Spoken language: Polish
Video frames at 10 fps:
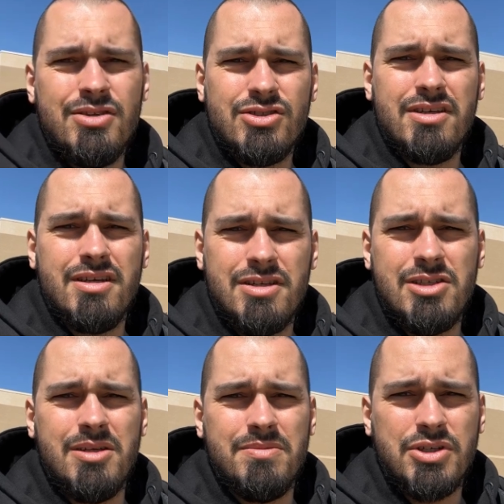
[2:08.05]
że
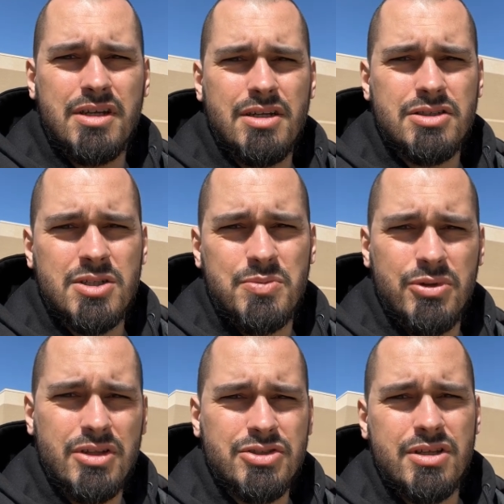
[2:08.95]
jeśli przekraczasz
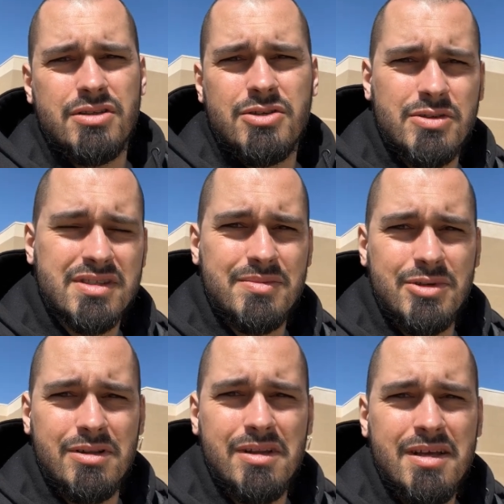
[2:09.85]
ponad 4000
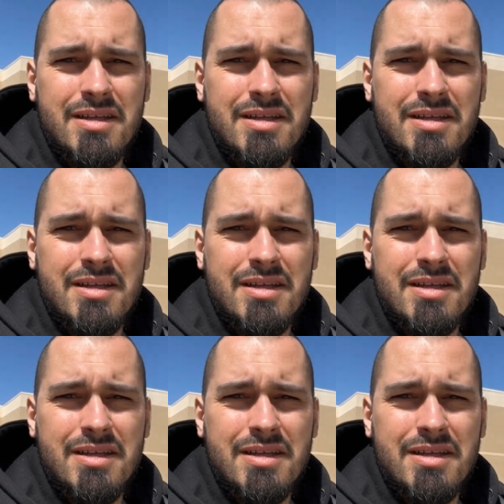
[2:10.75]
mil